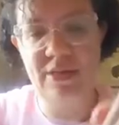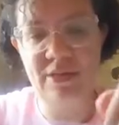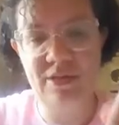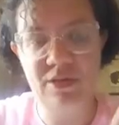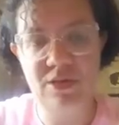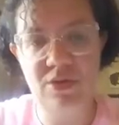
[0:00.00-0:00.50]

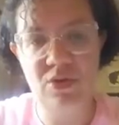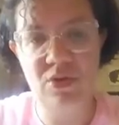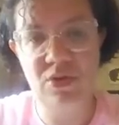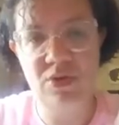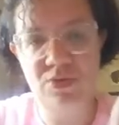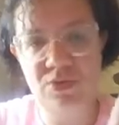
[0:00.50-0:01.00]
esses
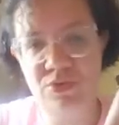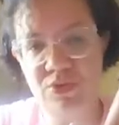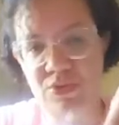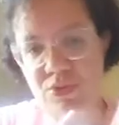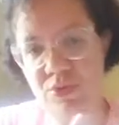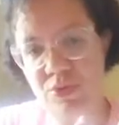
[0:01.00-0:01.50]

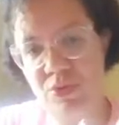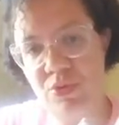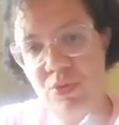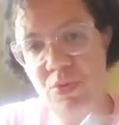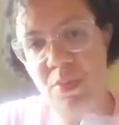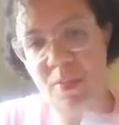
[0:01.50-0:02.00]
olhos
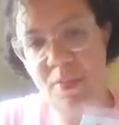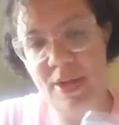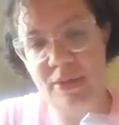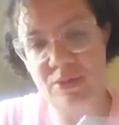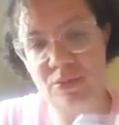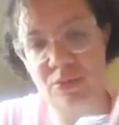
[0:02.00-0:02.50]
do
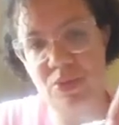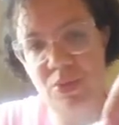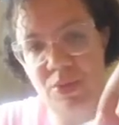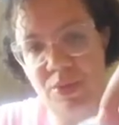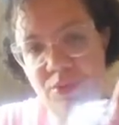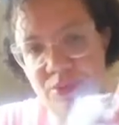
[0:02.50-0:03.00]
Pato
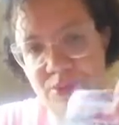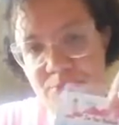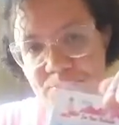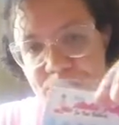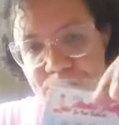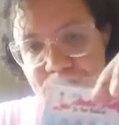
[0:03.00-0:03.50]

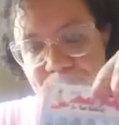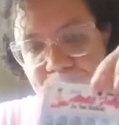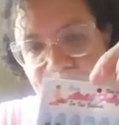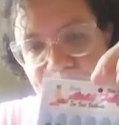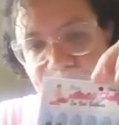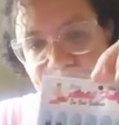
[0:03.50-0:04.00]
Donald
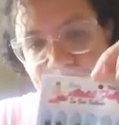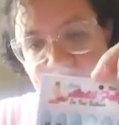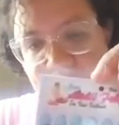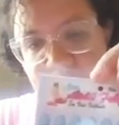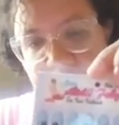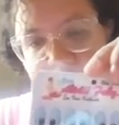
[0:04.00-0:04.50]

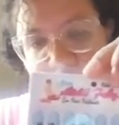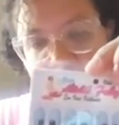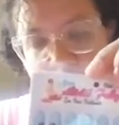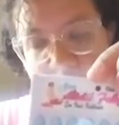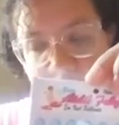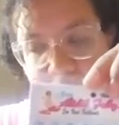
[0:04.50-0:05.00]

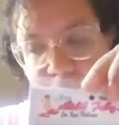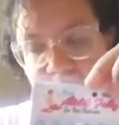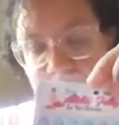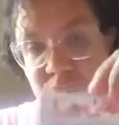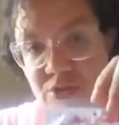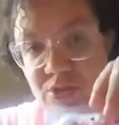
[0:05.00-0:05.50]
também,
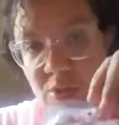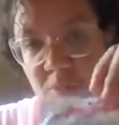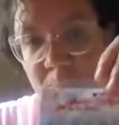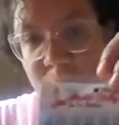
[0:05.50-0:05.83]
que estão